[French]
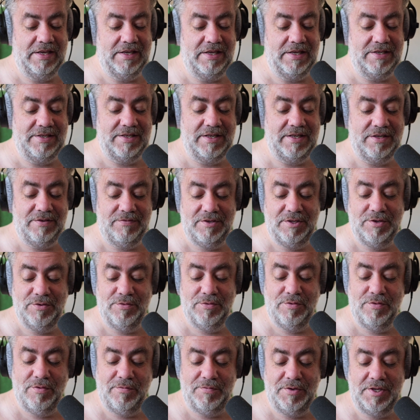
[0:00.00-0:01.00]
et cette
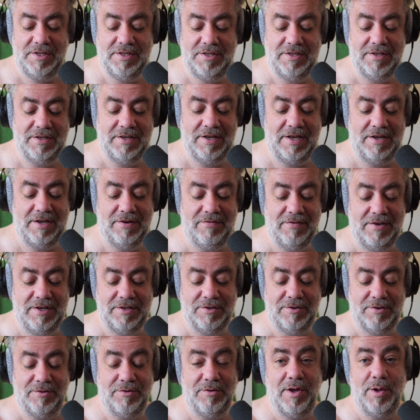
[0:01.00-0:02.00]
vidéo, en fait, elle, va
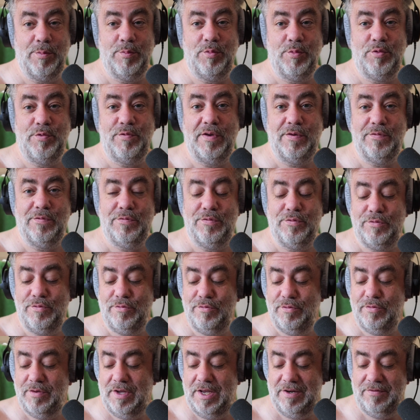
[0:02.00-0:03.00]
être un peu
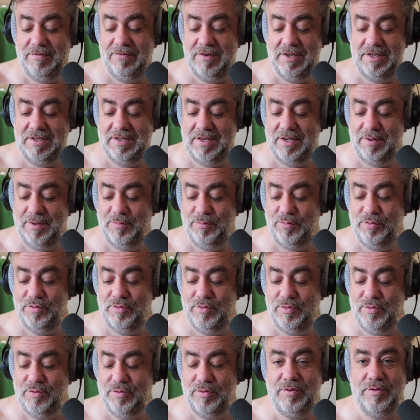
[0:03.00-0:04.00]
farfelue, elle va être un
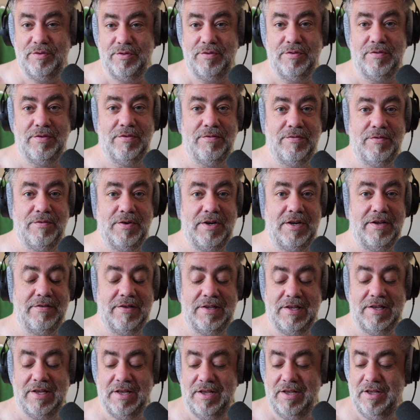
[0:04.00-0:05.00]
peu,
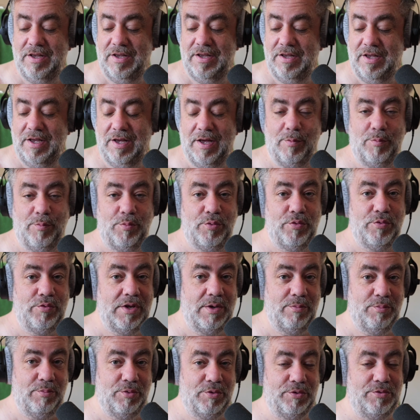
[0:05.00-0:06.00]
voilà, un peu
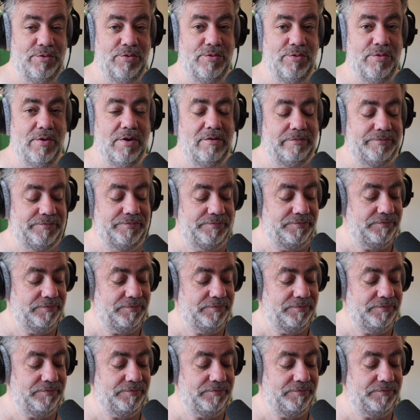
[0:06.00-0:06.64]
n'importe quoi